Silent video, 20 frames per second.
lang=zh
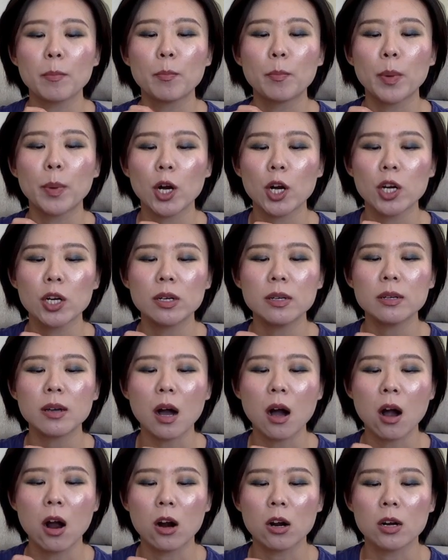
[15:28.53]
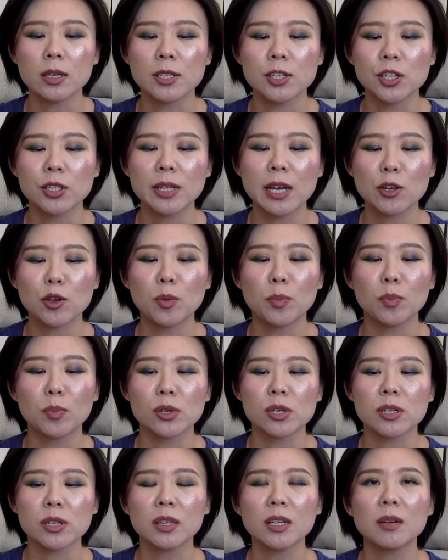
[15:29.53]
burned orange，但又不
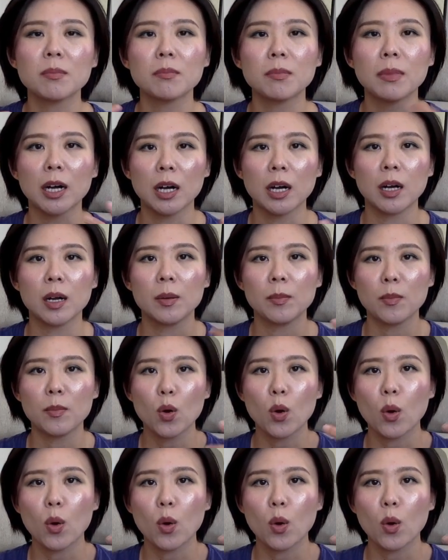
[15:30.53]
是那么